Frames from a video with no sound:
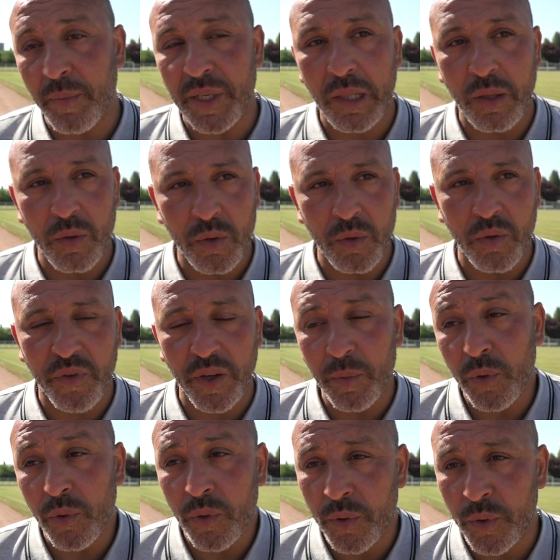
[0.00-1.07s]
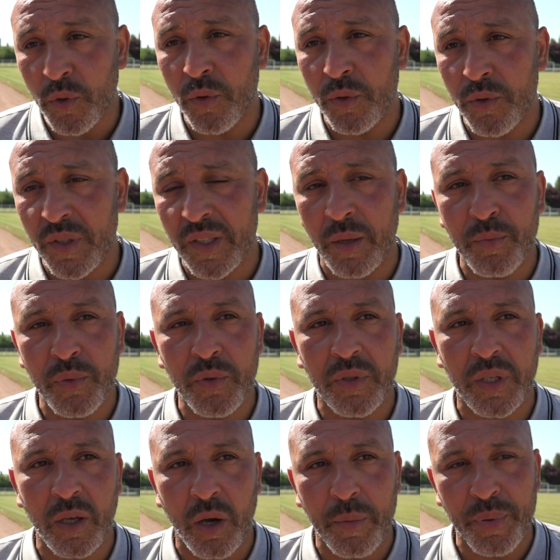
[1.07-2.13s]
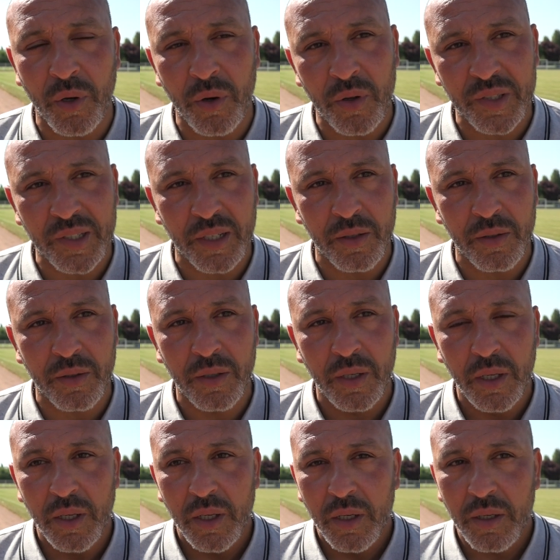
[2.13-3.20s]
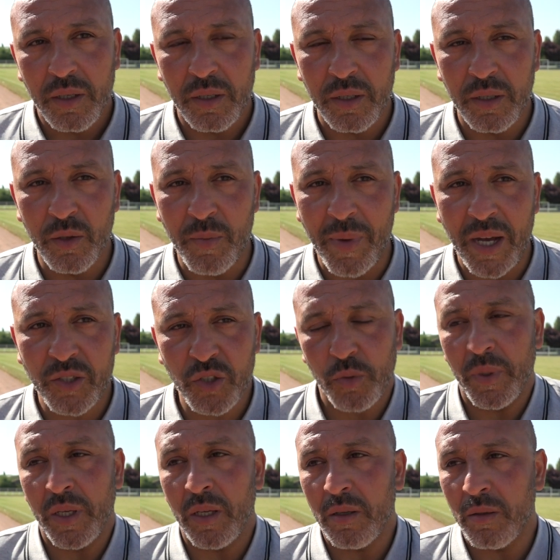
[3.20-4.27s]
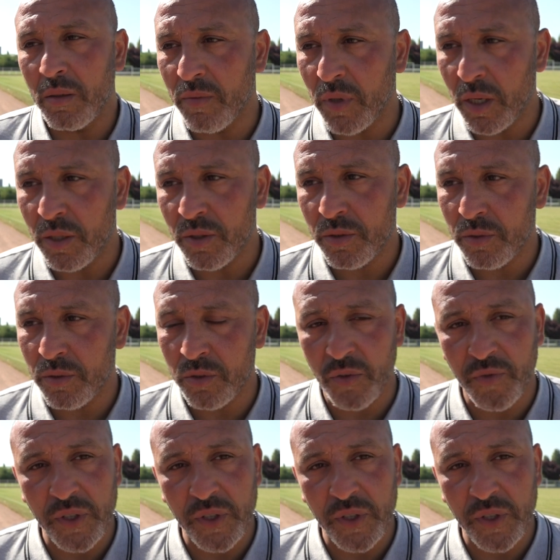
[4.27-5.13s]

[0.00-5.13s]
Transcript: à mettre le, fameux deuxième but qui aurait pu relancer le, euh, match. Mais euh, voilà, je,